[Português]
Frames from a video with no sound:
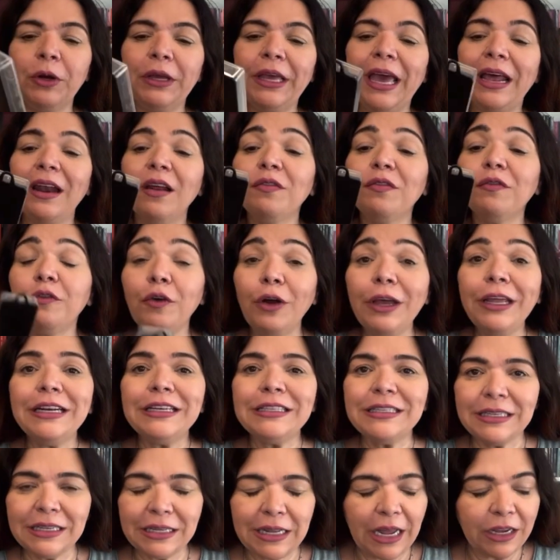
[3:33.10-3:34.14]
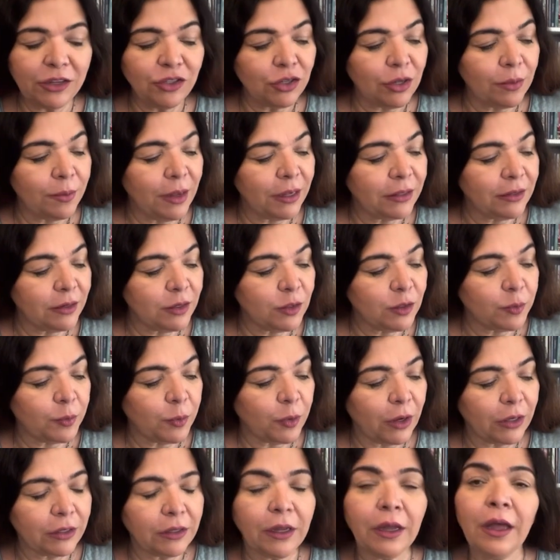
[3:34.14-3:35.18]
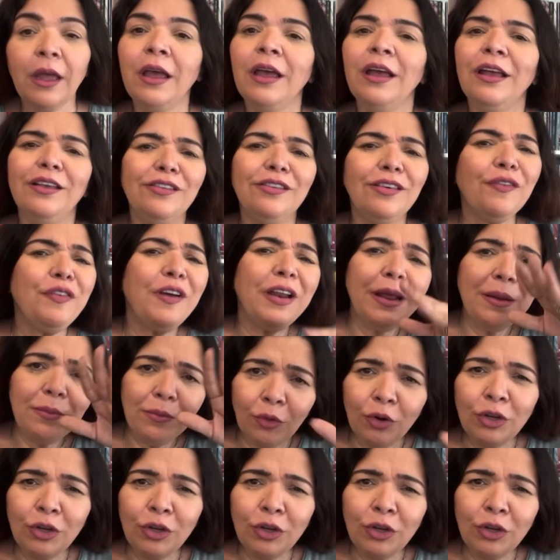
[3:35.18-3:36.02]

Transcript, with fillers: porque ela foi na cidade da Beatriz Potter. Já falei